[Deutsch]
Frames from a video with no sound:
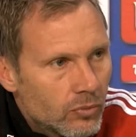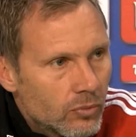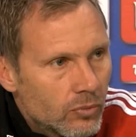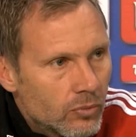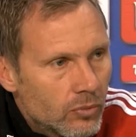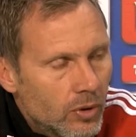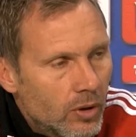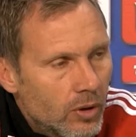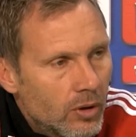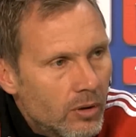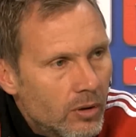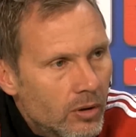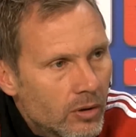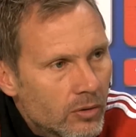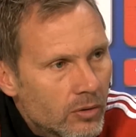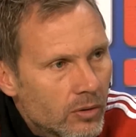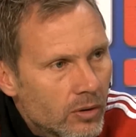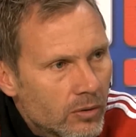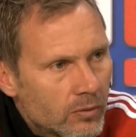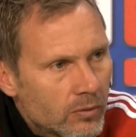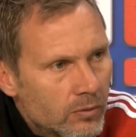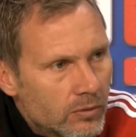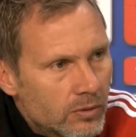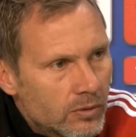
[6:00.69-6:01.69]
nein, er hat
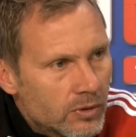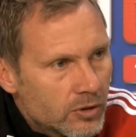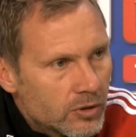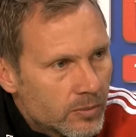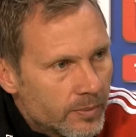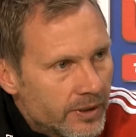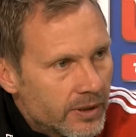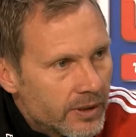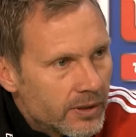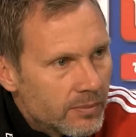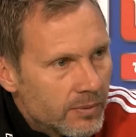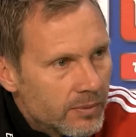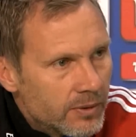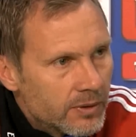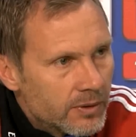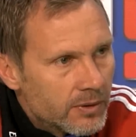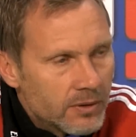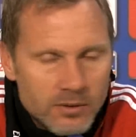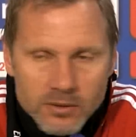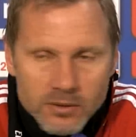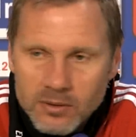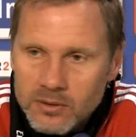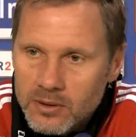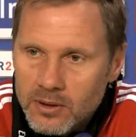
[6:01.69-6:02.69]
doch auch gut gespielt, bitte.
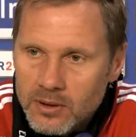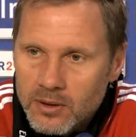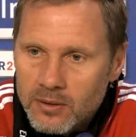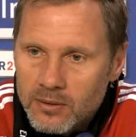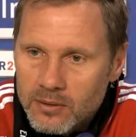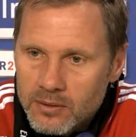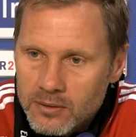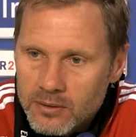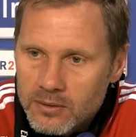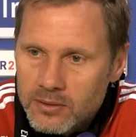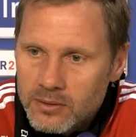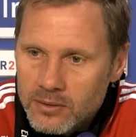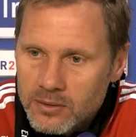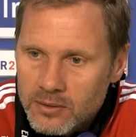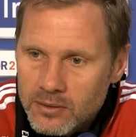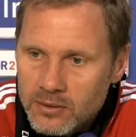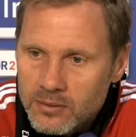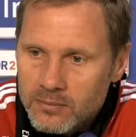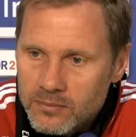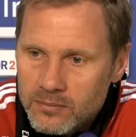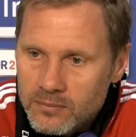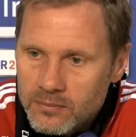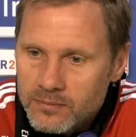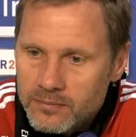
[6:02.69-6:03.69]
Ja,
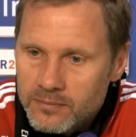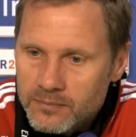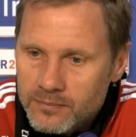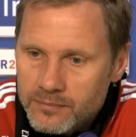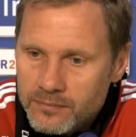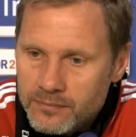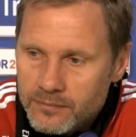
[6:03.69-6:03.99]
ähm,